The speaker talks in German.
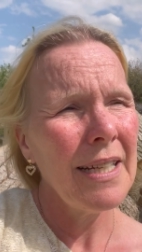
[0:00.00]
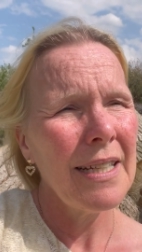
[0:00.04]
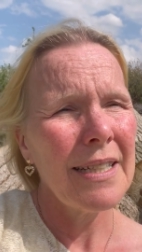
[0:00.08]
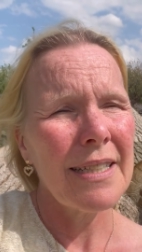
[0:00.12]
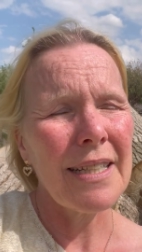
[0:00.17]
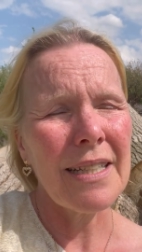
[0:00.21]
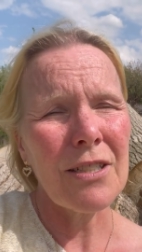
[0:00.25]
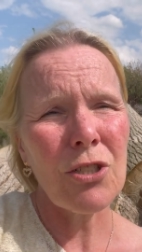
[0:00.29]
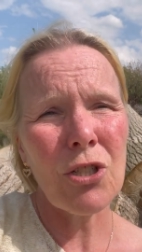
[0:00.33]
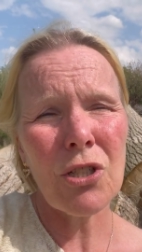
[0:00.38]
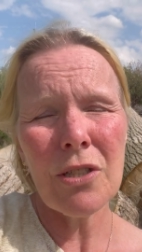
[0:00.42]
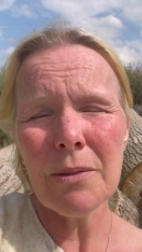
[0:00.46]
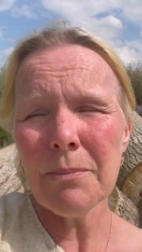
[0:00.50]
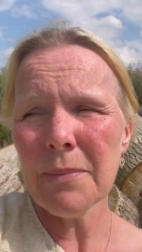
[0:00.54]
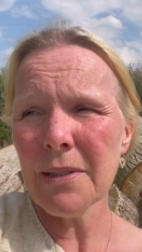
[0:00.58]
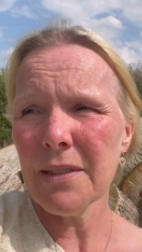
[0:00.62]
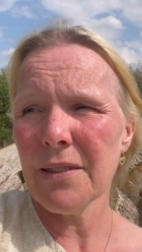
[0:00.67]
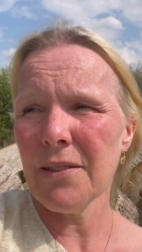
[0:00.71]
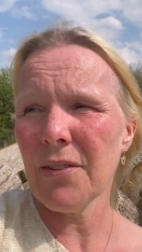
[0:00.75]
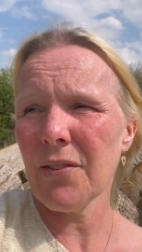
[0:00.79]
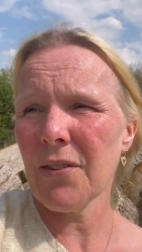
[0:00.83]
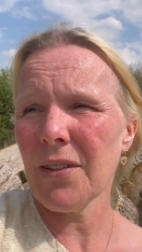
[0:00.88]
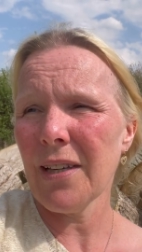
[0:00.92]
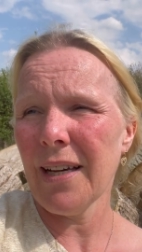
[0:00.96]
das Schlimme
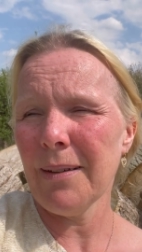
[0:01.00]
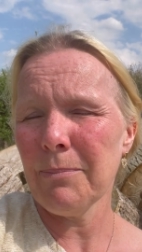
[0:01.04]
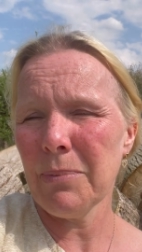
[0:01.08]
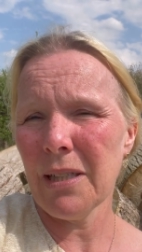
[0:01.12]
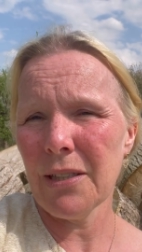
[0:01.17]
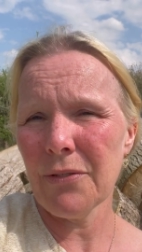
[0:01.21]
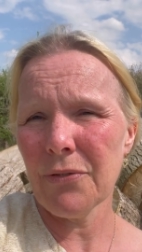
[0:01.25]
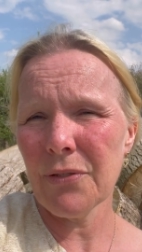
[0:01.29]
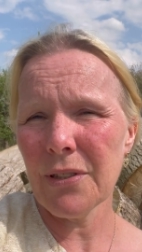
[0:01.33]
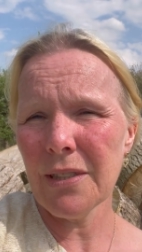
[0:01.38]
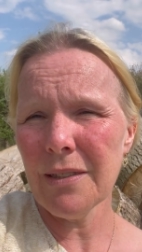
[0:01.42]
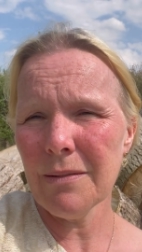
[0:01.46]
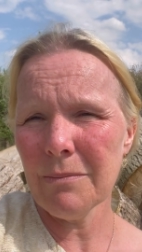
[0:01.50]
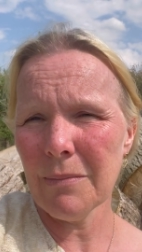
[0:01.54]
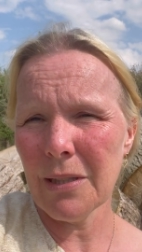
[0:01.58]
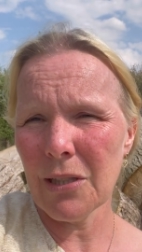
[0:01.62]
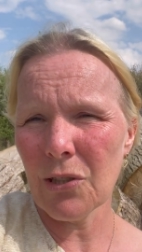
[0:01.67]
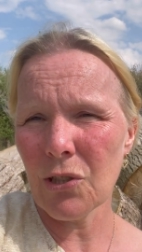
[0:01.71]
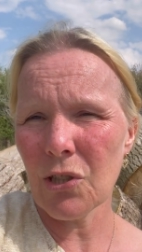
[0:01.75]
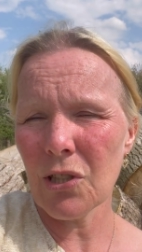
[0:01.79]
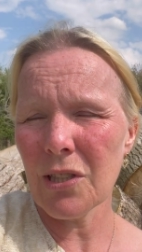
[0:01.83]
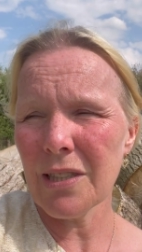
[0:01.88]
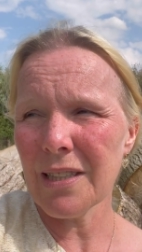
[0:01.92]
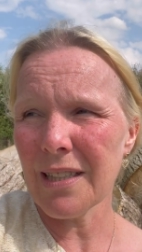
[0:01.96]
ist ja bei vielen
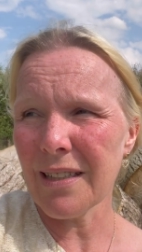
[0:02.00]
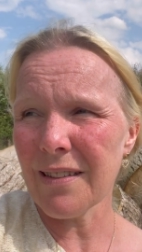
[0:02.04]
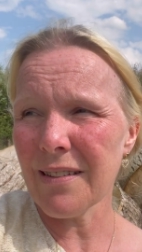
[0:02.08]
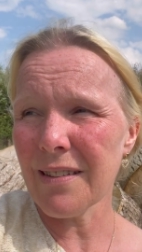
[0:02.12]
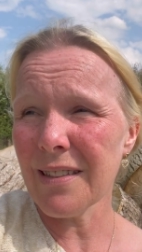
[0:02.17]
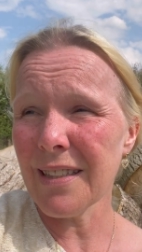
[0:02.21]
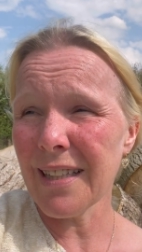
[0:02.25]
Menschen, dass sie